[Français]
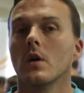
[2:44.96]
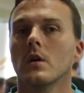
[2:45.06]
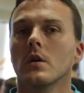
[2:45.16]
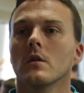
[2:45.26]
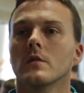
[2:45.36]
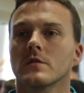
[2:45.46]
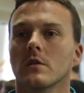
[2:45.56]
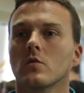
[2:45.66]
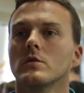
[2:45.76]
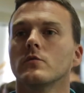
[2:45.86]
Et euh, c'est
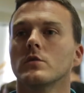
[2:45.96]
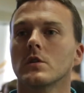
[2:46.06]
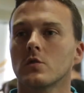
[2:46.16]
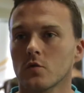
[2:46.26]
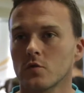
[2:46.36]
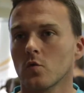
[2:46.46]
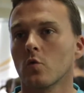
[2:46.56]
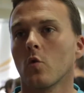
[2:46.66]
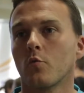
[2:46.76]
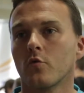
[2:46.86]
vrai qu'au niveau des tensions
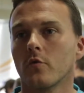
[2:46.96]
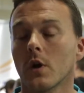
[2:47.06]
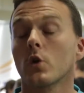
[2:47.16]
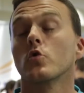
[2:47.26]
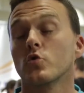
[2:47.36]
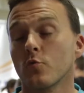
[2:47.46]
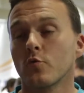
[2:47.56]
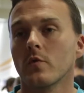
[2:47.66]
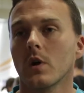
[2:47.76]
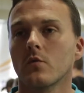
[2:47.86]
qu'on pouvait, hein, que je
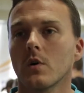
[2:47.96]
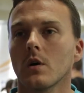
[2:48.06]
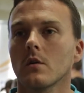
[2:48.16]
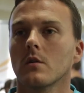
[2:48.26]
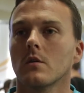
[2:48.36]
pouvais avoir